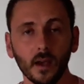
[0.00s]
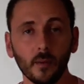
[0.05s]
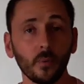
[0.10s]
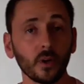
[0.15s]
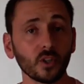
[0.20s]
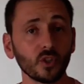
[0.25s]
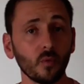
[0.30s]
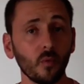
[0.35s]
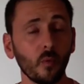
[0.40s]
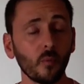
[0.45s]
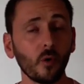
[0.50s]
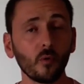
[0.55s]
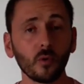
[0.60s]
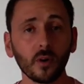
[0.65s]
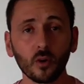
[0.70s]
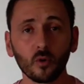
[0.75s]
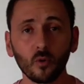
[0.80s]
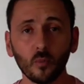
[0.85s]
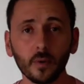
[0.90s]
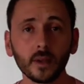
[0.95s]
À partir du moment
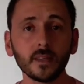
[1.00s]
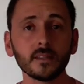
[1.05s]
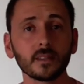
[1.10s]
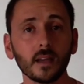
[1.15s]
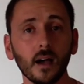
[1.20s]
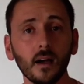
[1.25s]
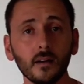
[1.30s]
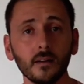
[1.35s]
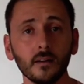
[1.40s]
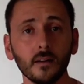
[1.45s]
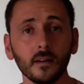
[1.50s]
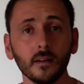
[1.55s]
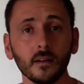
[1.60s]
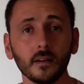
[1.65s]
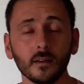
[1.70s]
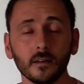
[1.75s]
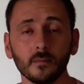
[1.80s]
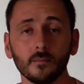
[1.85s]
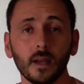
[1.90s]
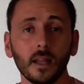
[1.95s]
où on a compris ça,
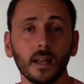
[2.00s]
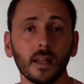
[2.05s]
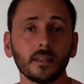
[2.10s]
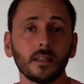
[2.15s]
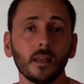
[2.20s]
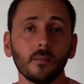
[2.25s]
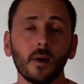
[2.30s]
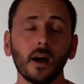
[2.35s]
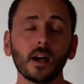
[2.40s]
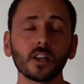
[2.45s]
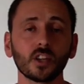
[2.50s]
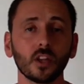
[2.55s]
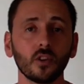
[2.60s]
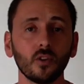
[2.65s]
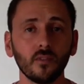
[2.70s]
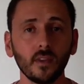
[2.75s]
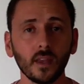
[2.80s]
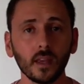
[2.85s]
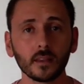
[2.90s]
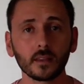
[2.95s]
ben, la démarche
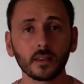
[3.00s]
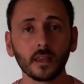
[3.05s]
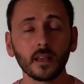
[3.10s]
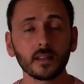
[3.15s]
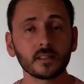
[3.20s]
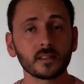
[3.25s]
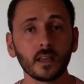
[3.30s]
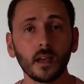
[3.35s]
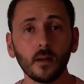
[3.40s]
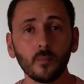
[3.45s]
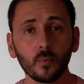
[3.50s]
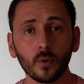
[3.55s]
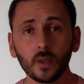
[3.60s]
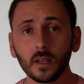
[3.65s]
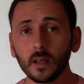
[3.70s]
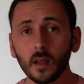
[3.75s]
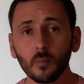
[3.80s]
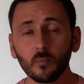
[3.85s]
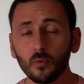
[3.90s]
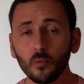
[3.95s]
devient très
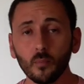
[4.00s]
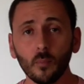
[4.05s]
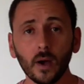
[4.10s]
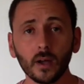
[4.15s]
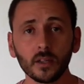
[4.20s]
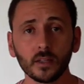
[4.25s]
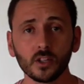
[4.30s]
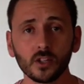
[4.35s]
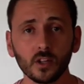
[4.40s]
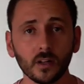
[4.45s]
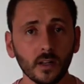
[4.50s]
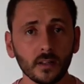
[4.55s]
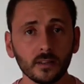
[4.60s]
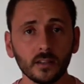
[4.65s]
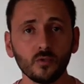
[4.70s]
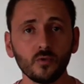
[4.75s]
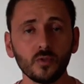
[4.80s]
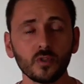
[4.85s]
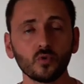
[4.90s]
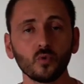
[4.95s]
simple et la plupart des gens
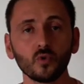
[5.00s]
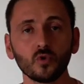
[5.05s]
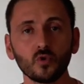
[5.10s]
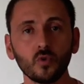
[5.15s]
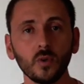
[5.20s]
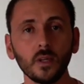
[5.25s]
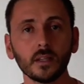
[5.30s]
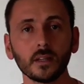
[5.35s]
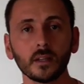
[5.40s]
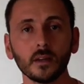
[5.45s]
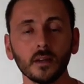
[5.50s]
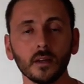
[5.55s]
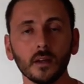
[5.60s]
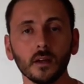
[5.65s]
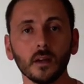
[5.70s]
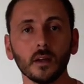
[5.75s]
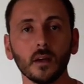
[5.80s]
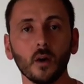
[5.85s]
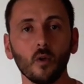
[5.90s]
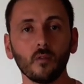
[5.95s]
la déduisent tout de suite.
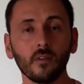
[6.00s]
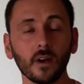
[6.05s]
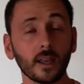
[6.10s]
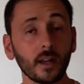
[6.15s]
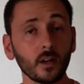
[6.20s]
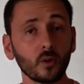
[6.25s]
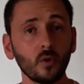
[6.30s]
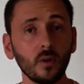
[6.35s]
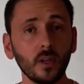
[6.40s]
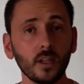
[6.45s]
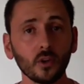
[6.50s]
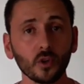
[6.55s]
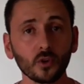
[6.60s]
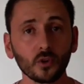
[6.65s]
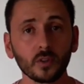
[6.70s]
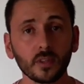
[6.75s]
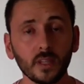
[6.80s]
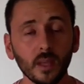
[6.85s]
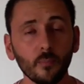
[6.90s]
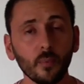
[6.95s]
On va calculer
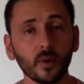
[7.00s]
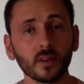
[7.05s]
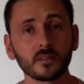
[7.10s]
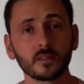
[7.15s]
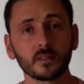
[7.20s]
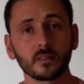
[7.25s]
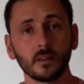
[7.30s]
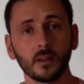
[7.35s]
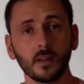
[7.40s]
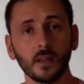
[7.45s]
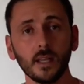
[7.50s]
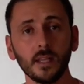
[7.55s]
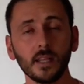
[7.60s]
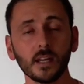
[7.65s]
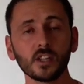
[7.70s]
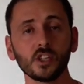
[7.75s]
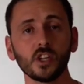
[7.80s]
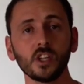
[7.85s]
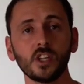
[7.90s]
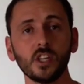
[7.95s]
notre dépense
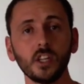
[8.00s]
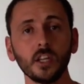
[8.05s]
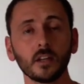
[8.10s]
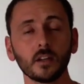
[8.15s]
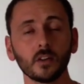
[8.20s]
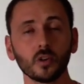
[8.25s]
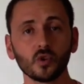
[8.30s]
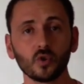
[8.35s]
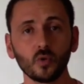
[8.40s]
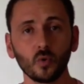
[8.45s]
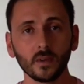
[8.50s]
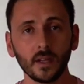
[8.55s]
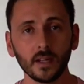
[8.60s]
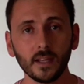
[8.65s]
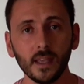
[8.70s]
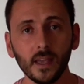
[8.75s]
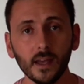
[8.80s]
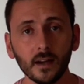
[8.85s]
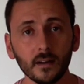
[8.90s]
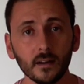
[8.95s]
énergétique
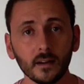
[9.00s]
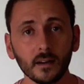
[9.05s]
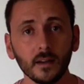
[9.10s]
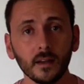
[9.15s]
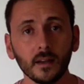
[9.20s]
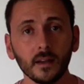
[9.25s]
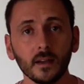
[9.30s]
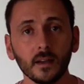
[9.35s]
journalière